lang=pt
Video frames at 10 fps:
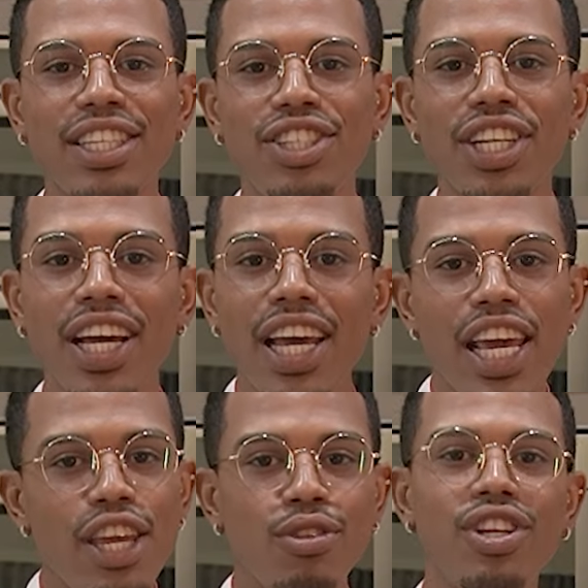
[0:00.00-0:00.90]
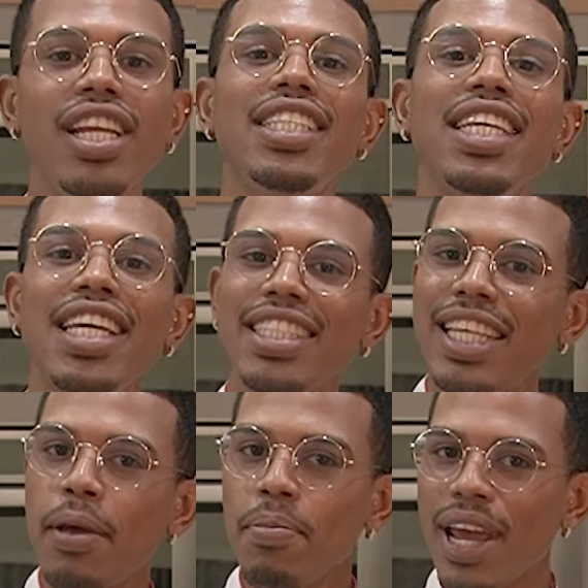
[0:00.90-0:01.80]
dica e utilizem
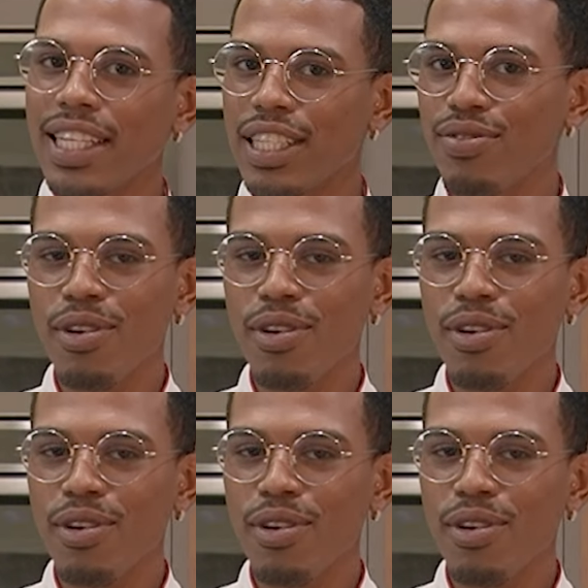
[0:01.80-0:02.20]
sempre essas